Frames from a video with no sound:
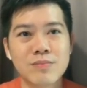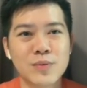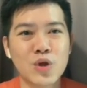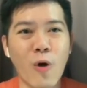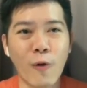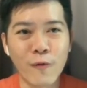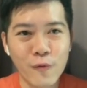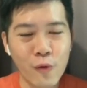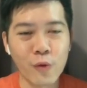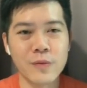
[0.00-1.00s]
重
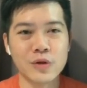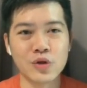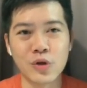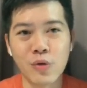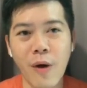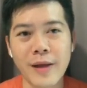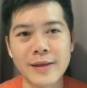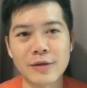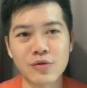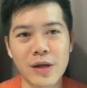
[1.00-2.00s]
复循环的
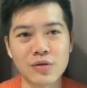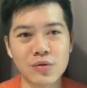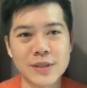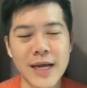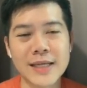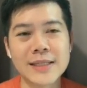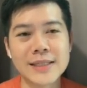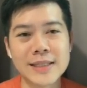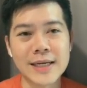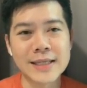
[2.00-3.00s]
专注在
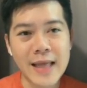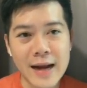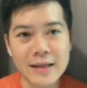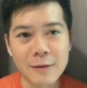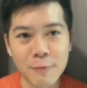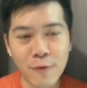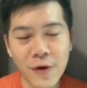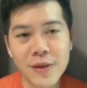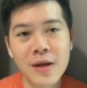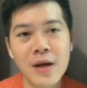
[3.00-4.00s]
这个压力的部
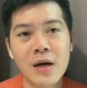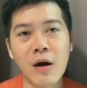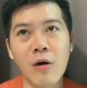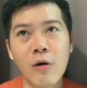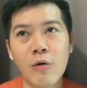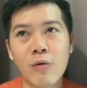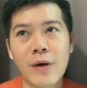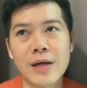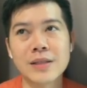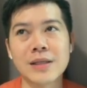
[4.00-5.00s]
分，然后
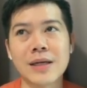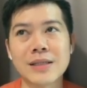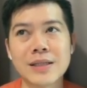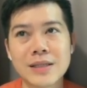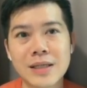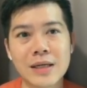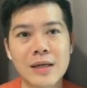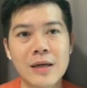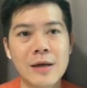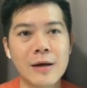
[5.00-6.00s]
让整个事情
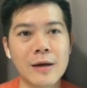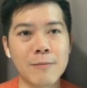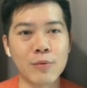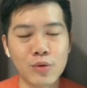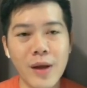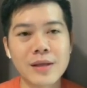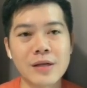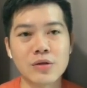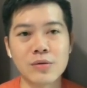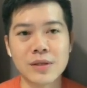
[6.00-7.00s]
呃不断的
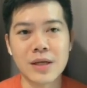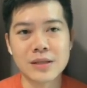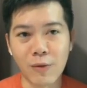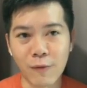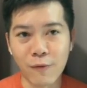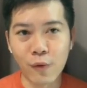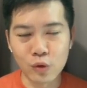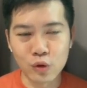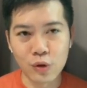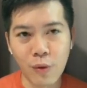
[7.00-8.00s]
出现这种负
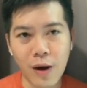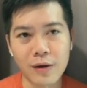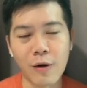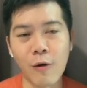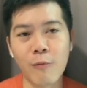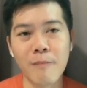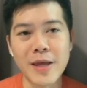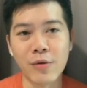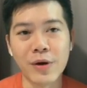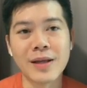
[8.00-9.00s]
循环，然后没有
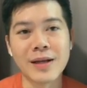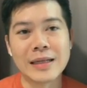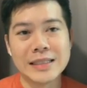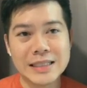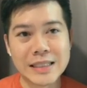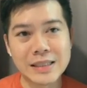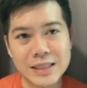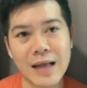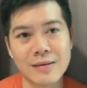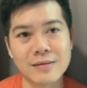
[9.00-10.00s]
任何进展
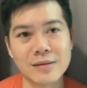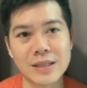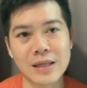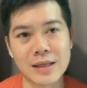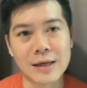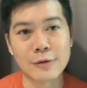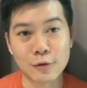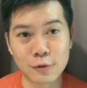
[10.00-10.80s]
这样的一个